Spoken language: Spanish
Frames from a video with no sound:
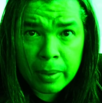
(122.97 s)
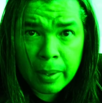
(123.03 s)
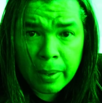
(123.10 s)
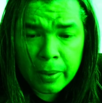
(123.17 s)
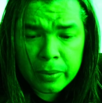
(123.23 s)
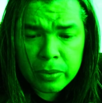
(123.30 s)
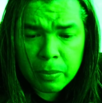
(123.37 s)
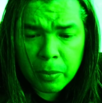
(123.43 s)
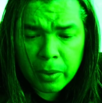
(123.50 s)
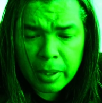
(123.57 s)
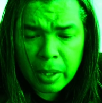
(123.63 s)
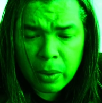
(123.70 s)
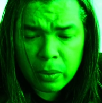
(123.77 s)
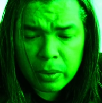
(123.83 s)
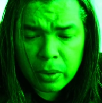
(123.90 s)
nada de eso
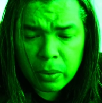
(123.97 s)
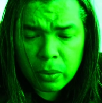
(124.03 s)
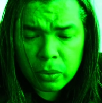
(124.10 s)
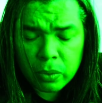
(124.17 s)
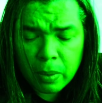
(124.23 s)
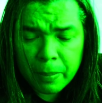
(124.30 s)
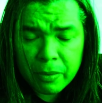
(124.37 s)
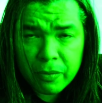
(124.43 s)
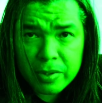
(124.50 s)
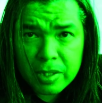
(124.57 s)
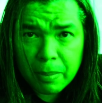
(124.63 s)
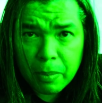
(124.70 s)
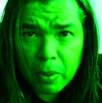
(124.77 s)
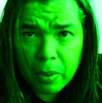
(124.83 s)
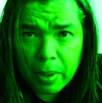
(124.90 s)
porque yo tengo todas mis
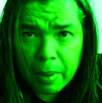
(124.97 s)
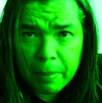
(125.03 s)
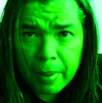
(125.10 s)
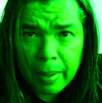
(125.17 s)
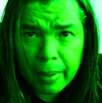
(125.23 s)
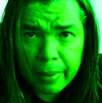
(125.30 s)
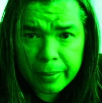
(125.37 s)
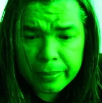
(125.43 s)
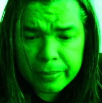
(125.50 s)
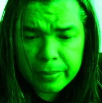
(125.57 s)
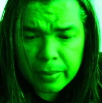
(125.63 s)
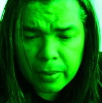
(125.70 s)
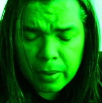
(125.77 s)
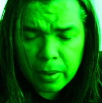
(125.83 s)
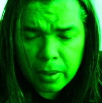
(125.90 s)
fechas programadas
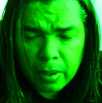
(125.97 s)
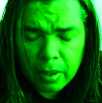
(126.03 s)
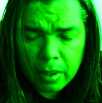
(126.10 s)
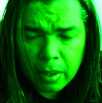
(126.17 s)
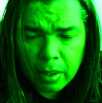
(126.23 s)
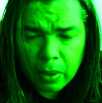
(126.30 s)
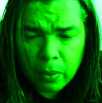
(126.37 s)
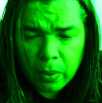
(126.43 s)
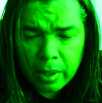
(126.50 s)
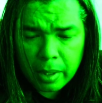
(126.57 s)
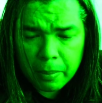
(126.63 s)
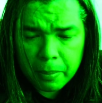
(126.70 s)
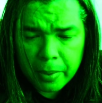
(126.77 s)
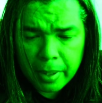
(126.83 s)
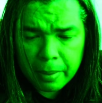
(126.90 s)
eh, con
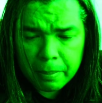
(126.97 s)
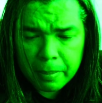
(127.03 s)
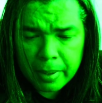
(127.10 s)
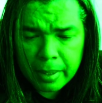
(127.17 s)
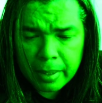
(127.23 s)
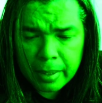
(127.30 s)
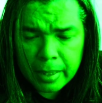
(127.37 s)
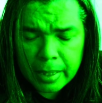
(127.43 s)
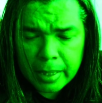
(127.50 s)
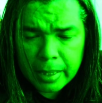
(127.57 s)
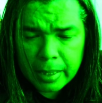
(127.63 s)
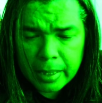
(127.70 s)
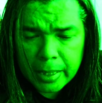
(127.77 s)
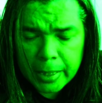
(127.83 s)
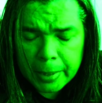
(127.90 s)
Airbnb
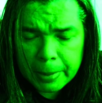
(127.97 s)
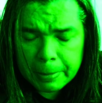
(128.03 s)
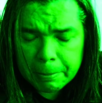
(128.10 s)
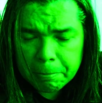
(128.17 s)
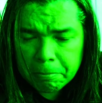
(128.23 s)
y...